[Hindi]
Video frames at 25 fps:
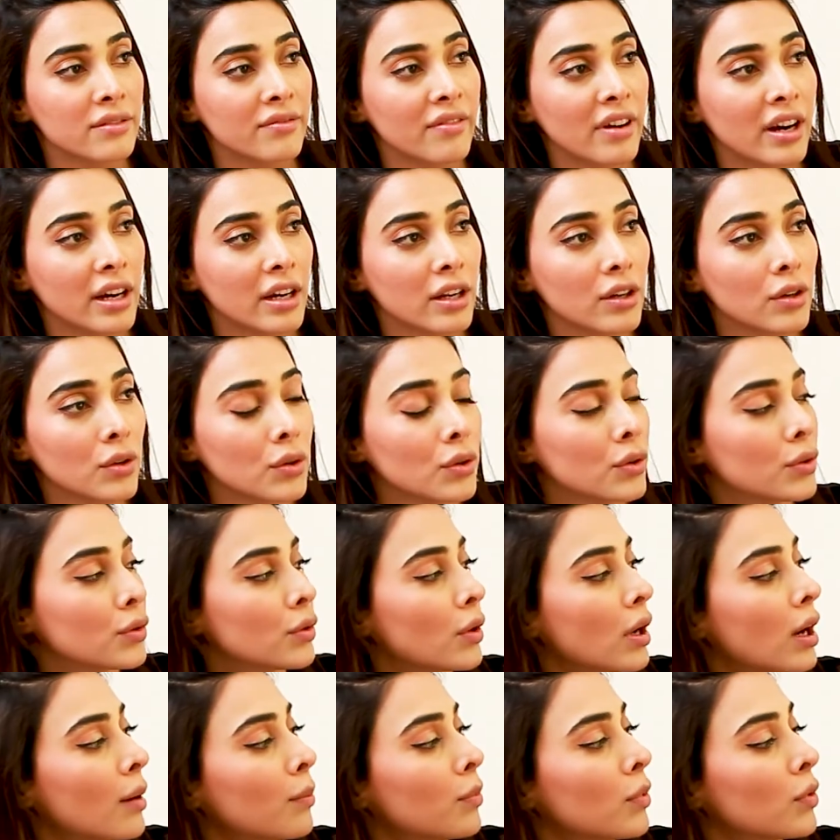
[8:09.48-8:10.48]
इट्स वेरी
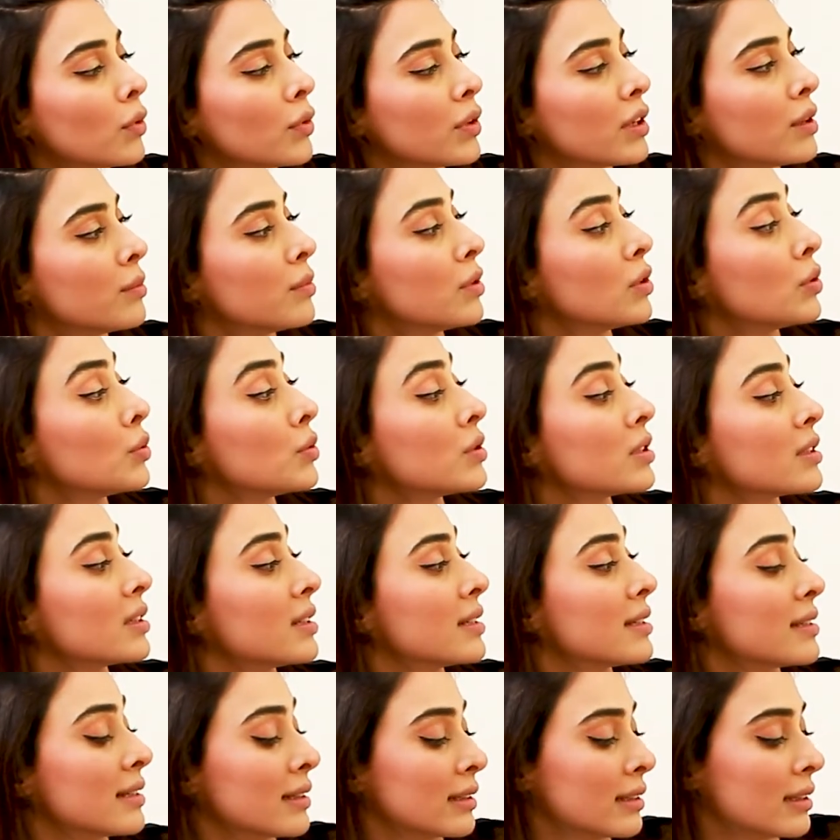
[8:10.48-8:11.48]
गुड तो आप लोग ये भी यूज़
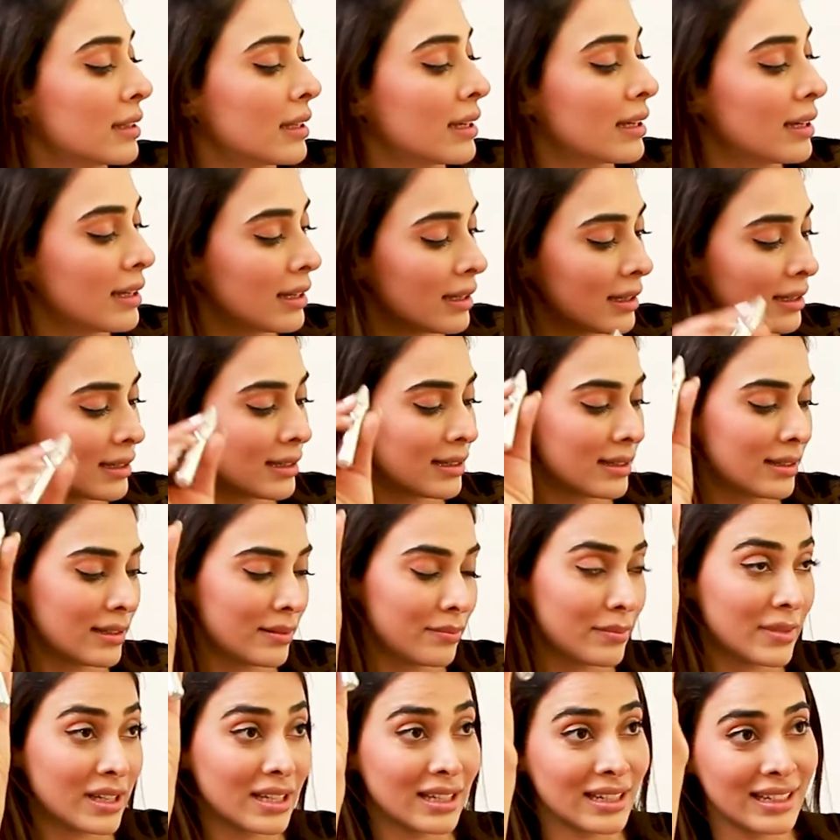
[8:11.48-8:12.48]
कर सकते
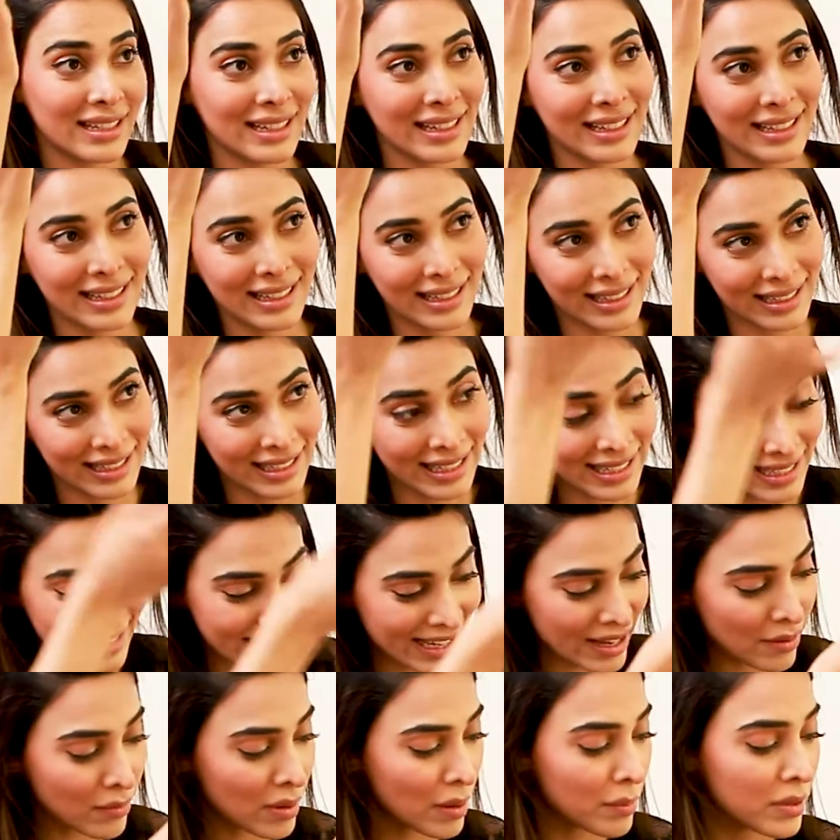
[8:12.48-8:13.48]
हैं मैंने ये ये
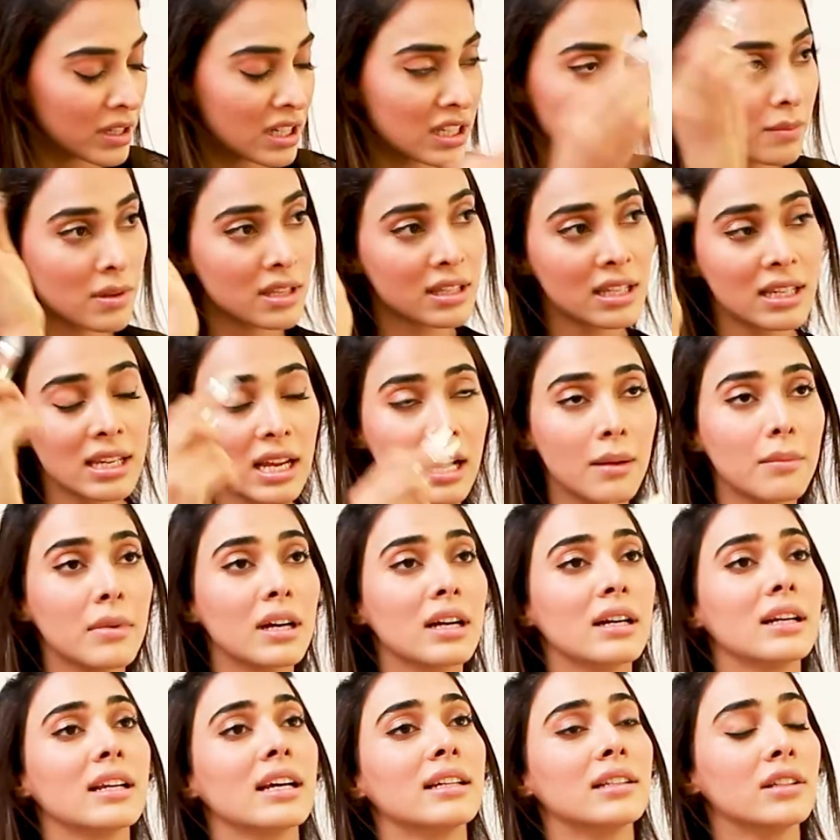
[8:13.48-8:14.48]
सेम है बट इसमें से
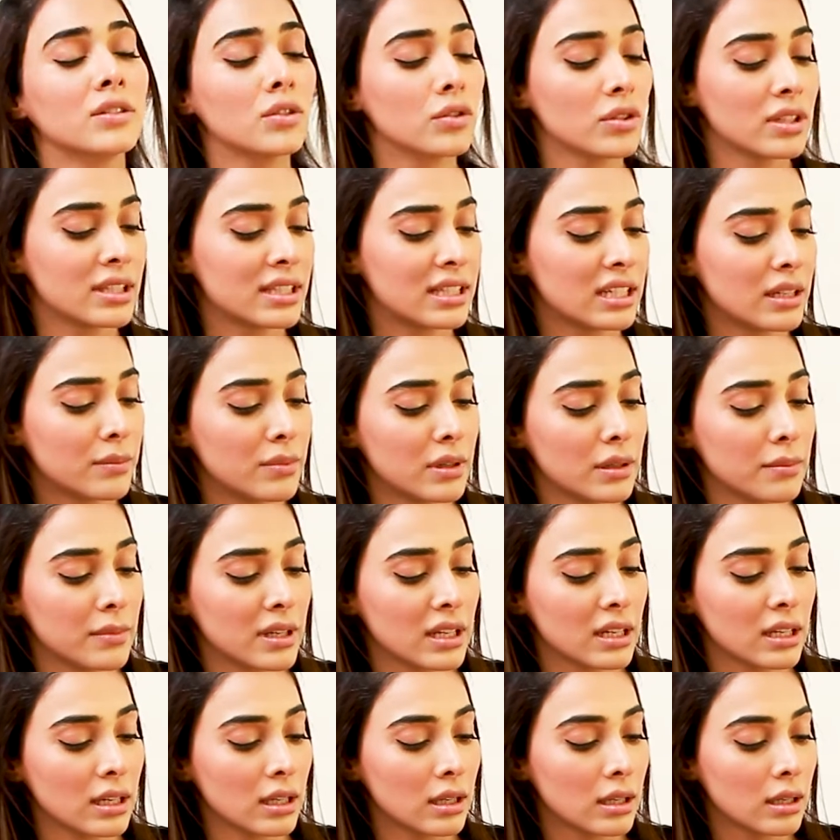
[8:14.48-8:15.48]
नाम हट गया था तो इसलिए फिर
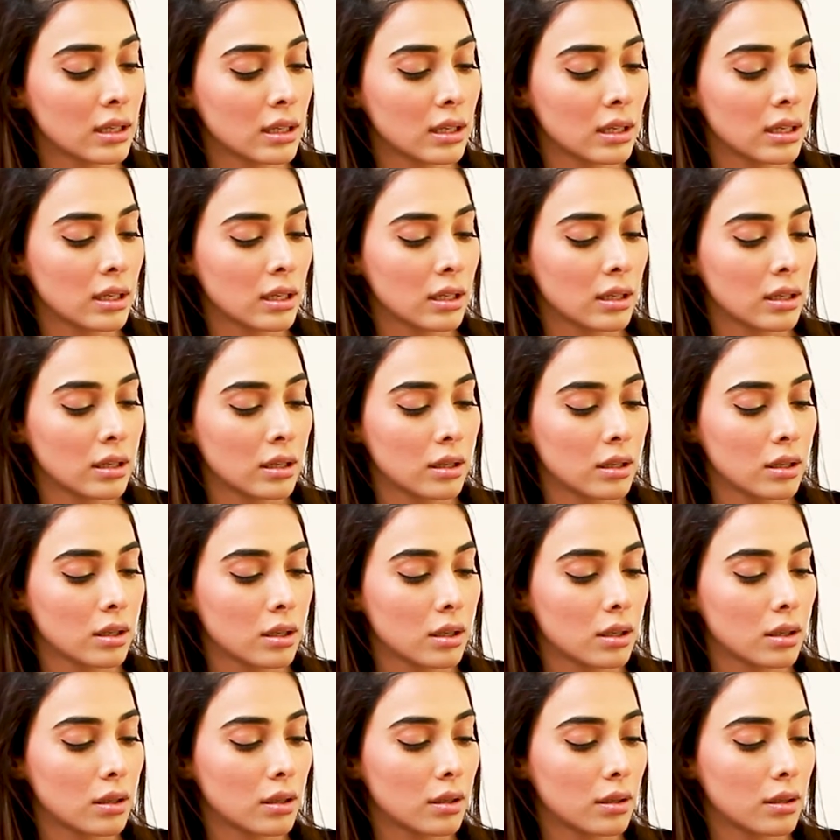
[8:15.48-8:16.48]
मैंने